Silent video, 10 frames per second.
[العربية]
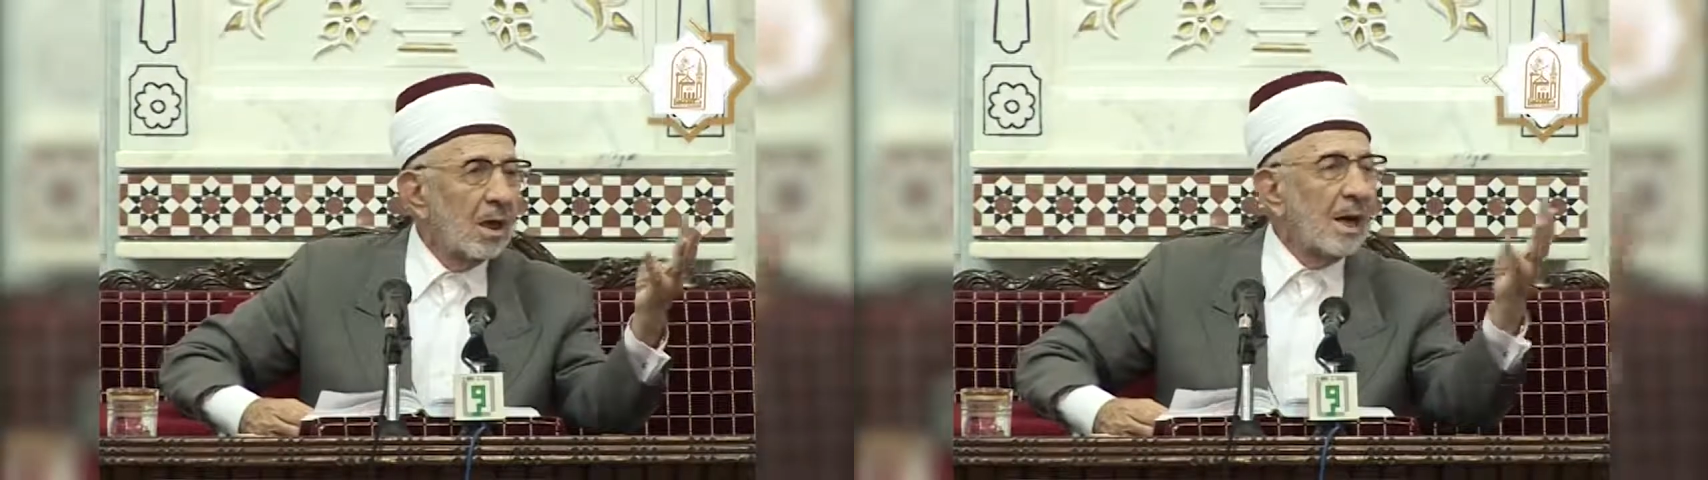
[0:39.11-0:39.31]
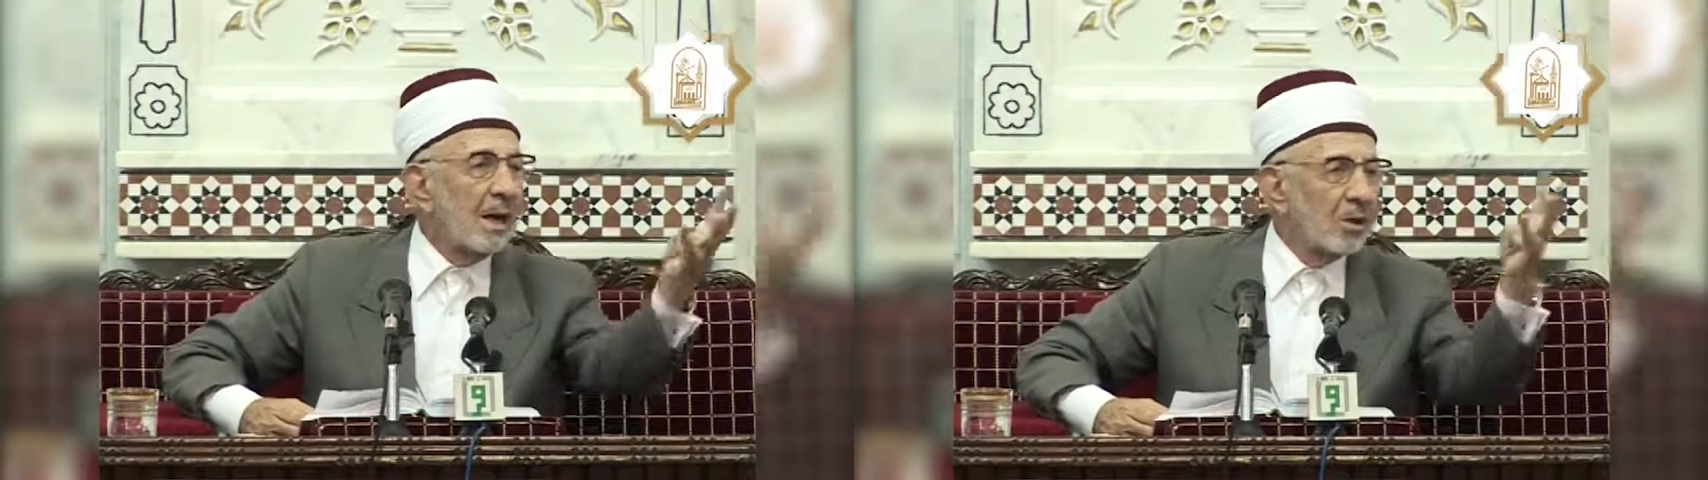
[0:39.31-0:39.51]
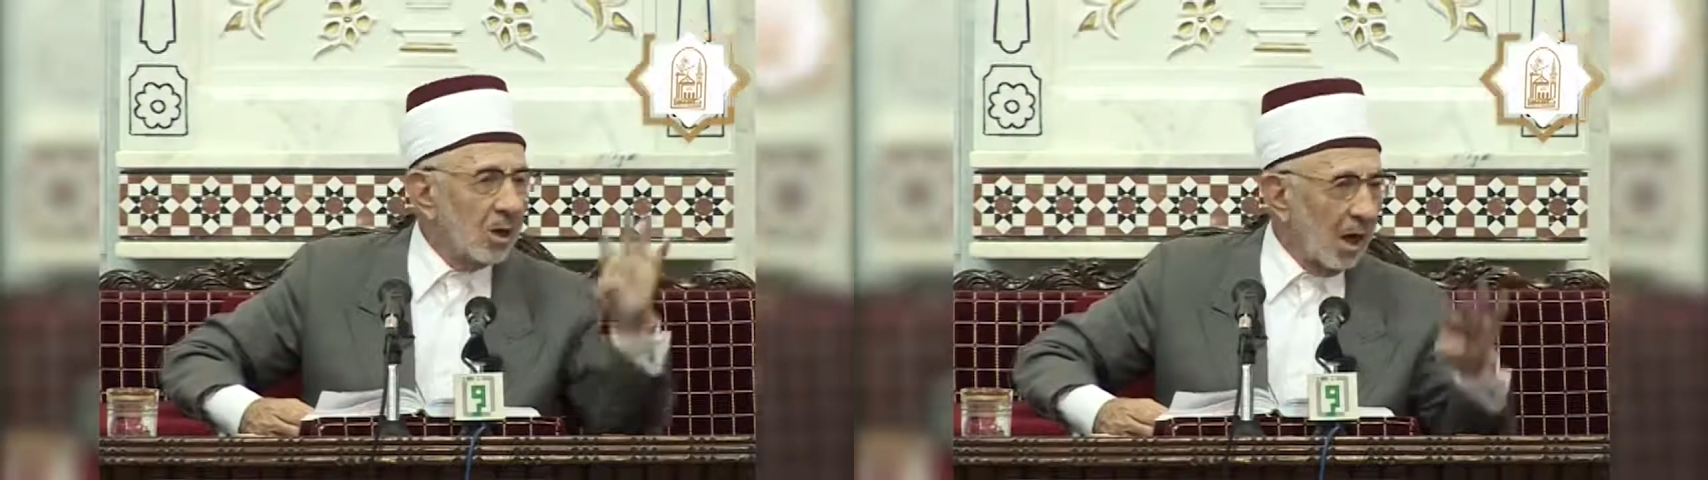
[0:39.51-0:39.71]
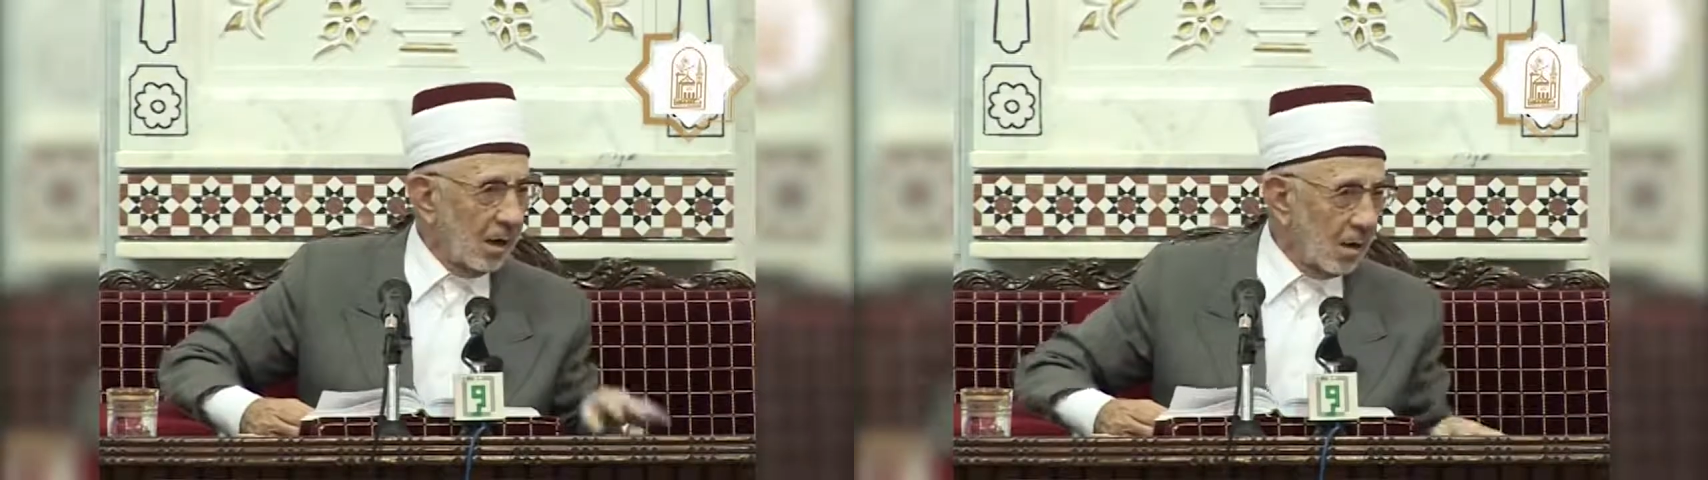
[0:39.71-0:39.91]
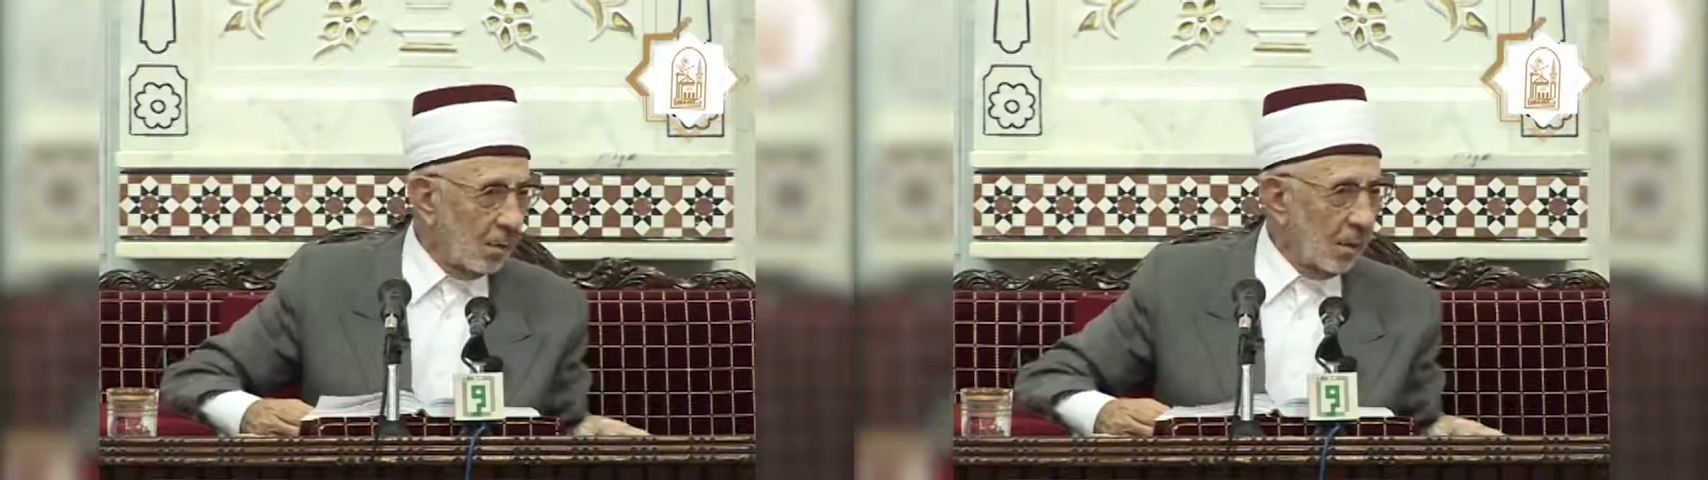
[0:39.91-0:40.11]
لهجة
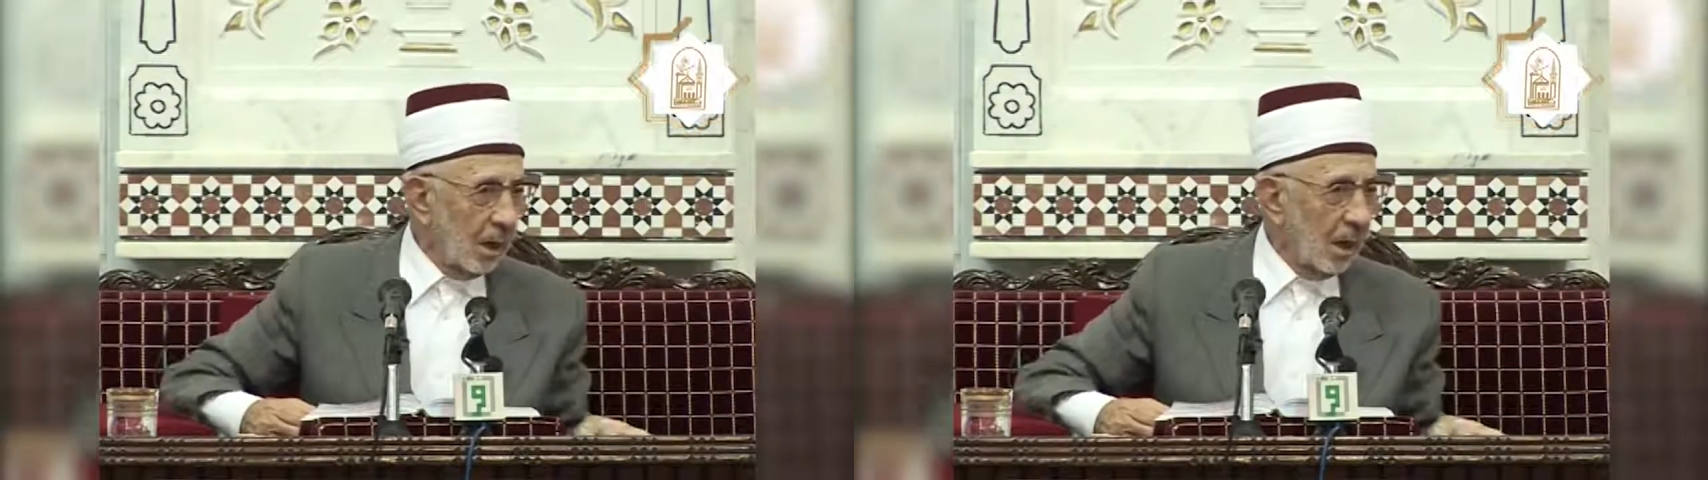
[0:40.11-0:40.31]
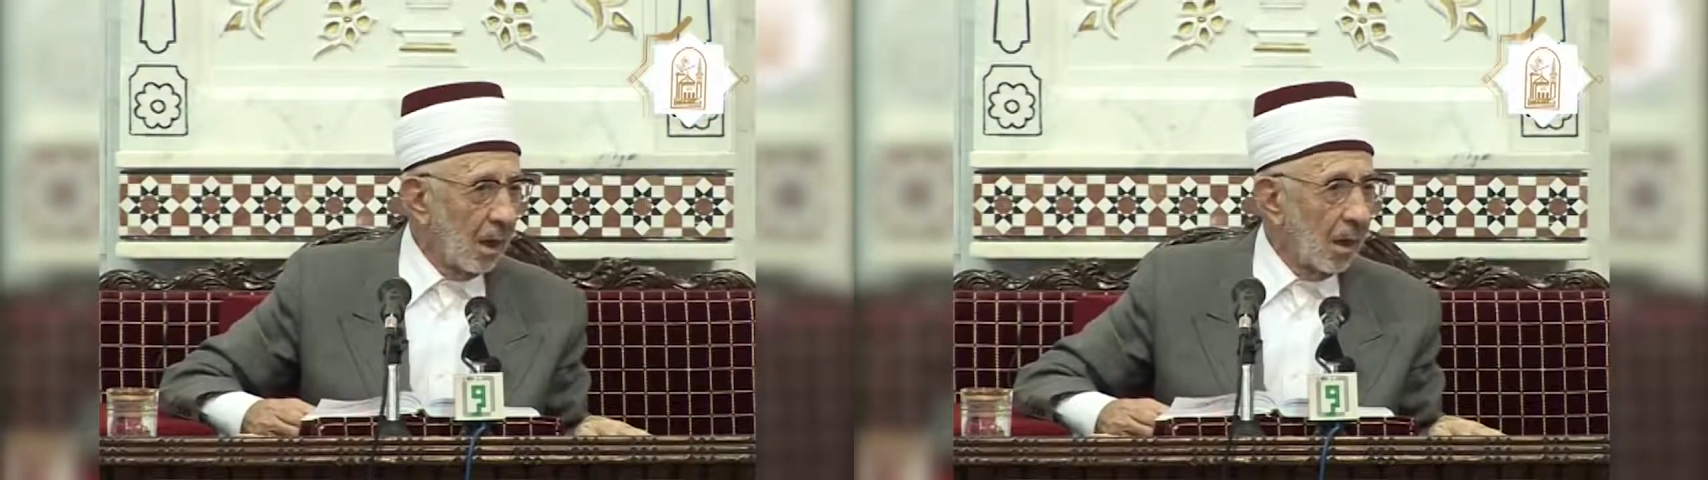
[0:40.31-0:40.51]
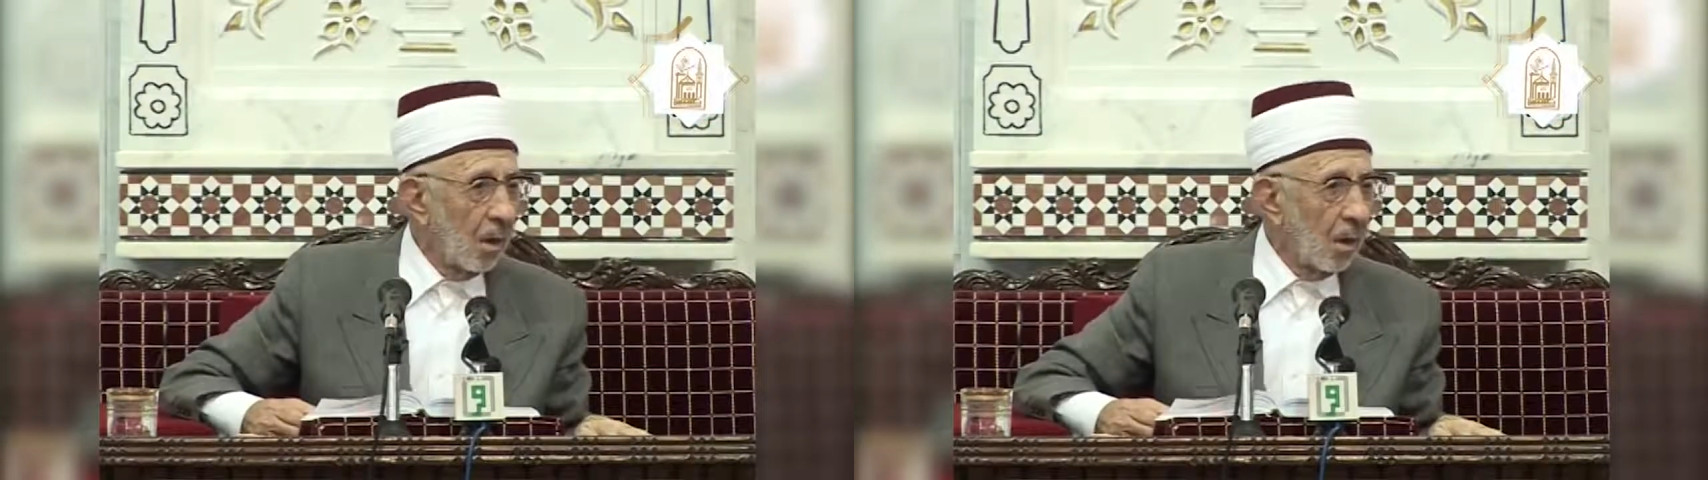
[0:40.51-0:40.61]
عربية